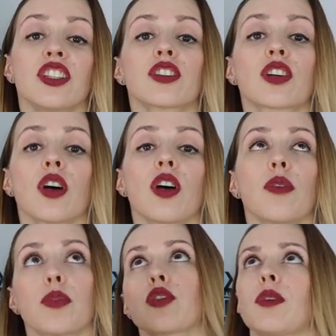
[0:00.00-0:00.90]

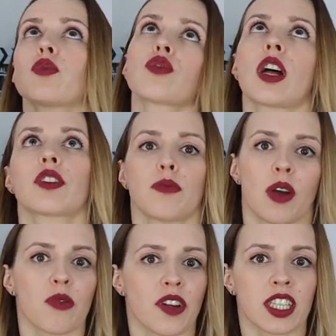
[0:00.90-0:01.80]
tylko bo to ma dużo, a to
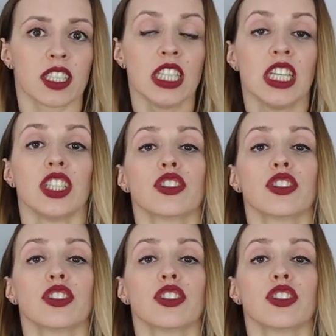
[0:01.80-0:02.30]
mało węgli,